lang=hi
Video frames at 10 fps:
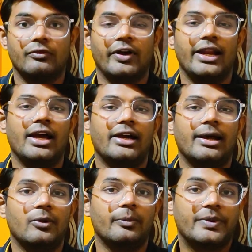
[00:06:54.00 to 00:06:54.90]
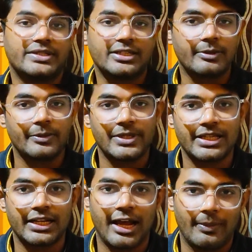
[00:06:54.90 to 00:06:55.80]
वाइल अगर आप लोग बिजनेस पर्पज
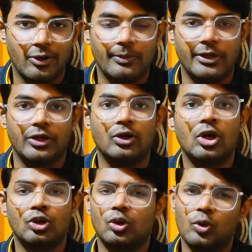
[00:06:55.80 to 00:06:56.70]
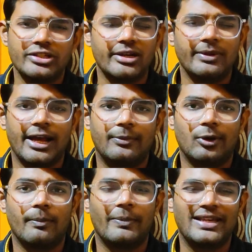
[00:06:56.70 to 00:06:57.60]
के लिए लैपटॉप ले रहे हो तो कोई सा भी
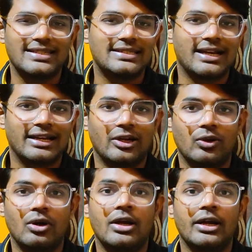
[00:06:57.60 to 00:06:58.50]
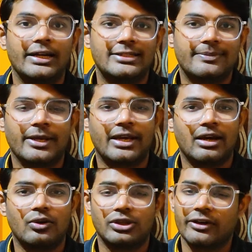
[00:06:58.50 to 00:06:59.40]
लैपटॉप बेसिक सा ले लो डिस्प्ले का
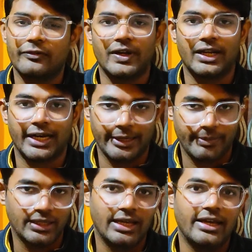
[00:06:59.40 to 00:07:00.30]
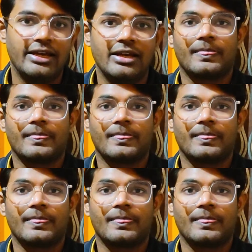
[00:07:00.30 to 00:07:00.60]
उतना फर्क नहीं पड़ता है